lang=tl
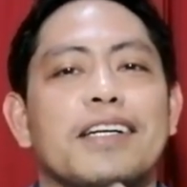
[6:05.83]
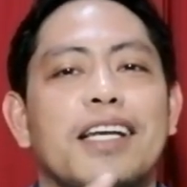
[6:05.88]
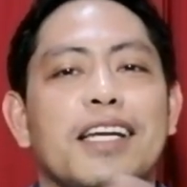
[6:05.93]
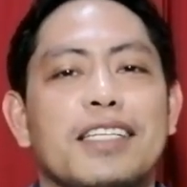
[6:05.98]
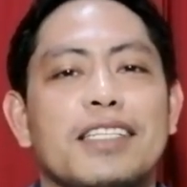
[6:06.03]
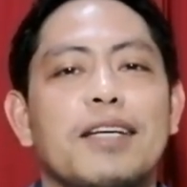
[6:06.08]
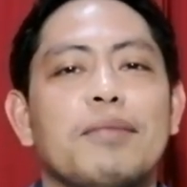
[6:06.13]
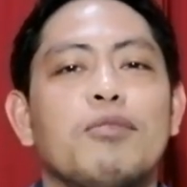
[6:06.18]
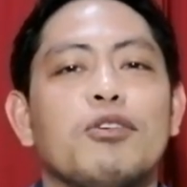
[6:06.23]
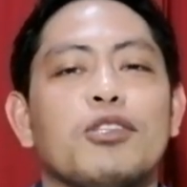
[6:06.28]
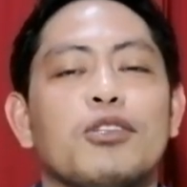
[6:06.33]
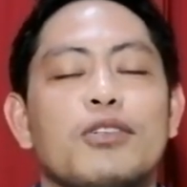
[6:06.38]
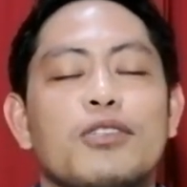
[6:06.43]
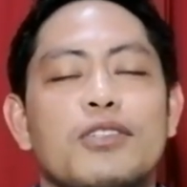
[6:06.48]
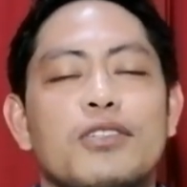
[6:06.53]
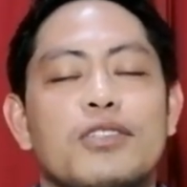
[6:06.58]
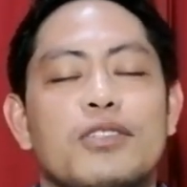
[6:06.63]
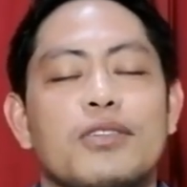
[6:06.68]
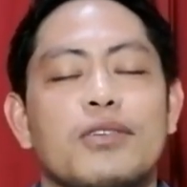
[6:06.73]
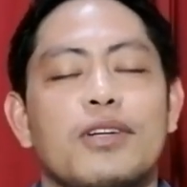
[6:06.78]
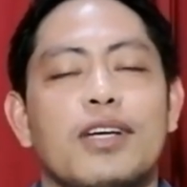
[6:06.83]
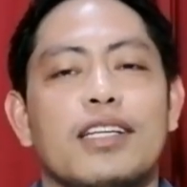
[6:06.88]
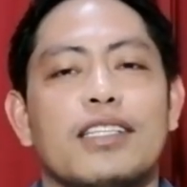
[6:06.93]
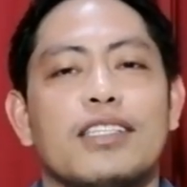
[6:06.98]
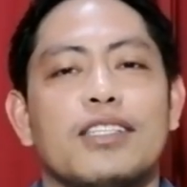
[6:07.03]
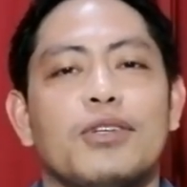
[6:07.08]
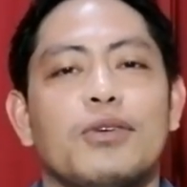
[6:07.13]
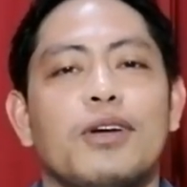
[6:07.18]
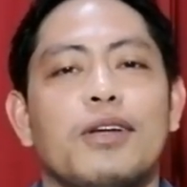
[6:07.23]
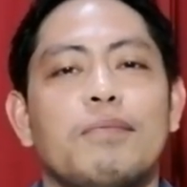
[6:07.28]
click the button so
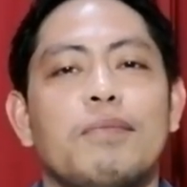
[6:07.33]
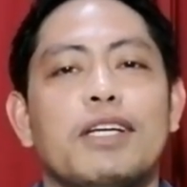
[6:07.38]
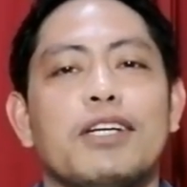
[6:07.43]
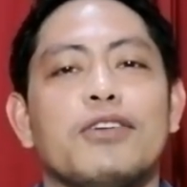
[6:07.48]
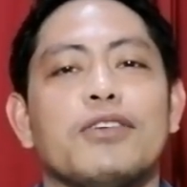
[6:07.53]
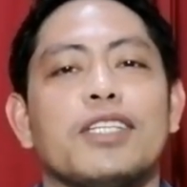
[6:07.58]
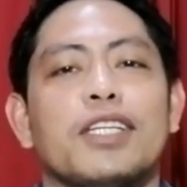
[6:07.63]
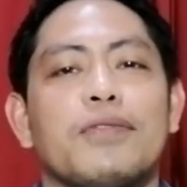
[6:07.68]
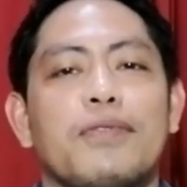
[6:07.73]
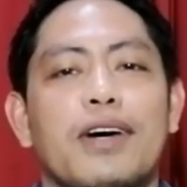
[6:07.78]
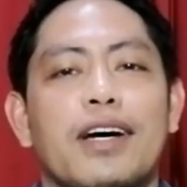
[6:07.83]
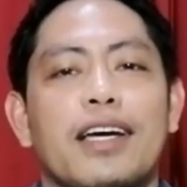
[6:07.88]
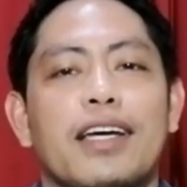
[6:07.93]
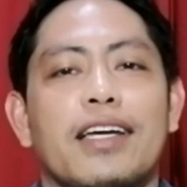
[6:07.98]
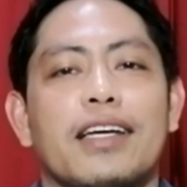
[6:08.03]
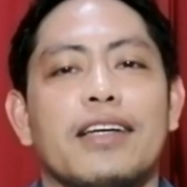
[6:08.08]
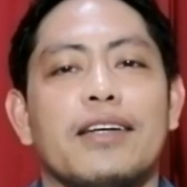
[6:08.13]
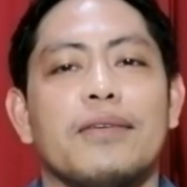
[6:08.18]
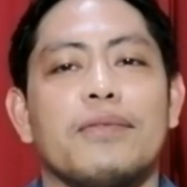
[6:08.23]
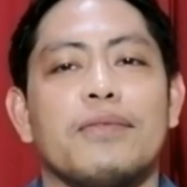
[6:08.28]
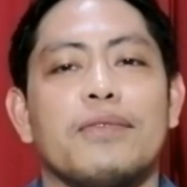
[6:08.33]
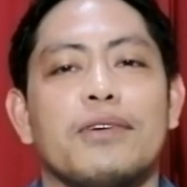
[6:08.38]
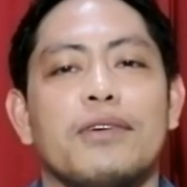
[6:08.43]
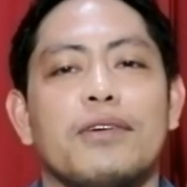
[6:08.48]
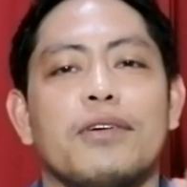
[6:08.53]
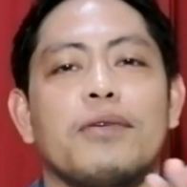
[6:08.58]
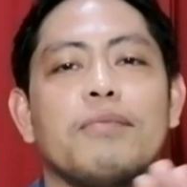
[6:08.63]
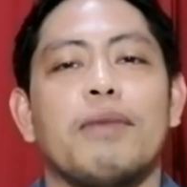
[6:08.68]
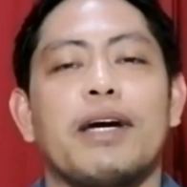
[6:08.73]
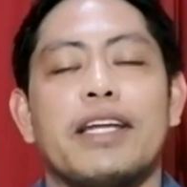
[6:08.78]
that you will be notified
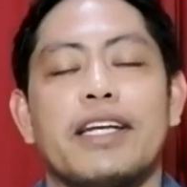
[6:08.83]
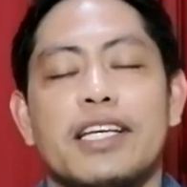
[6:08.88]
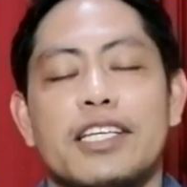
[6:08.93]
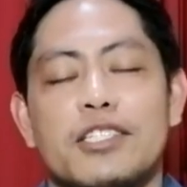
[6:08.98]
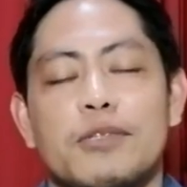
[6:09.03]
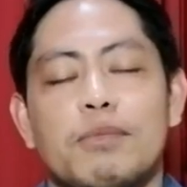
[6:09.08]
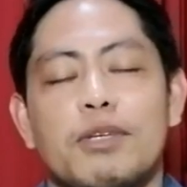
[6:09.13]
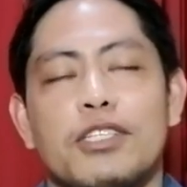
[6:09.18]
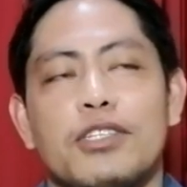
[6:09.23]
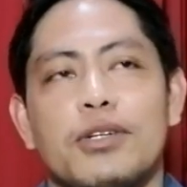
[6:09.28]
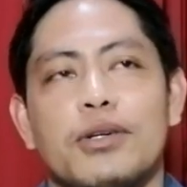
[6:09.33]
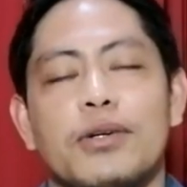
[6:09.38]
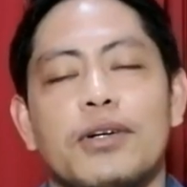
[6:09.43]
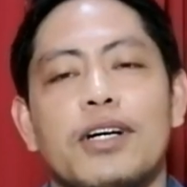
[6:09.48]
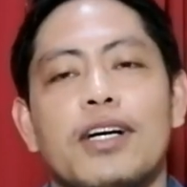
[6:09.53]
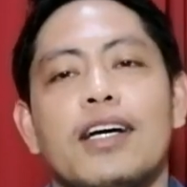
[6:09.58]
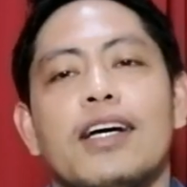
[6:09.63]
for my next video.